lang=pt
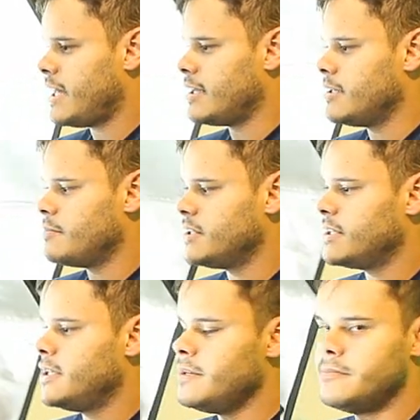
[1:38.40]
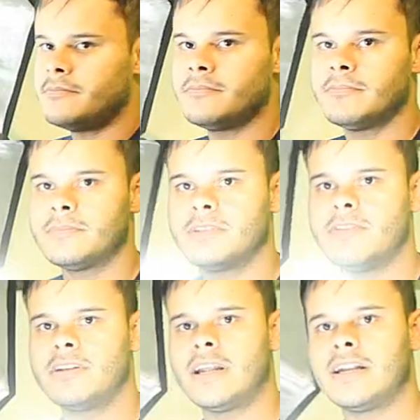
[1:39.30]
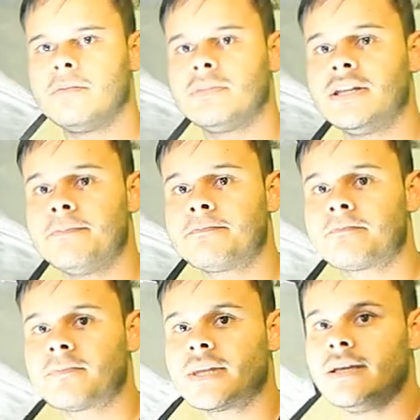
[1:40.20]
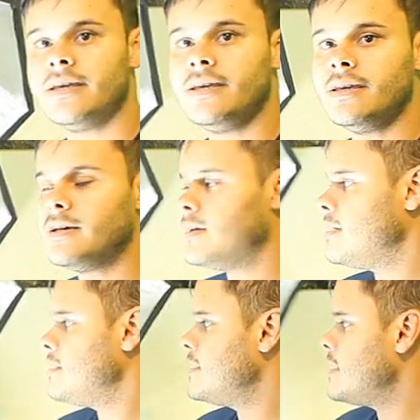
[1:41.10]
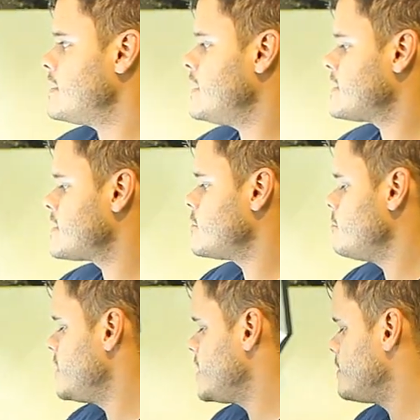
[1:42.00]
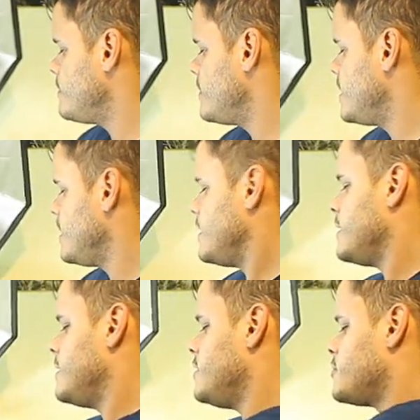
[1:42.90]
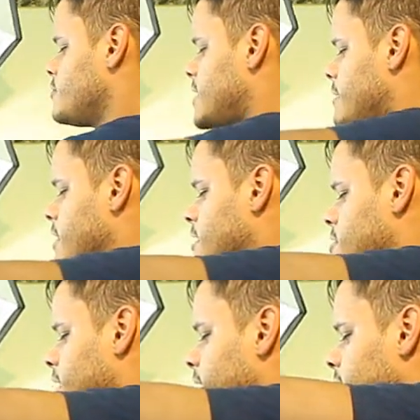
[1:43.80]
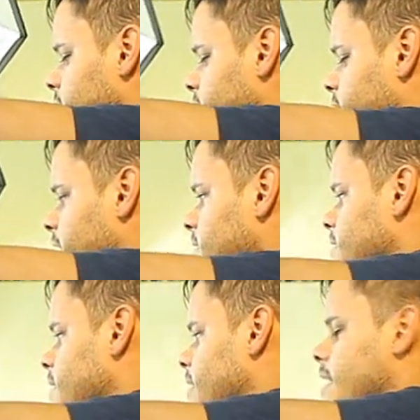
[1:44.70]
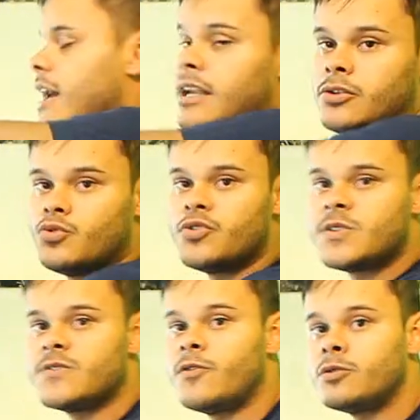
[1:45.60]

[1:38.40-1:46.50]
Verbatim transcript: Tem a lâmpada aqui, tá vendo? A lâmpada. E tem aqui essa sombrinha, que justamente é ela que faz a luz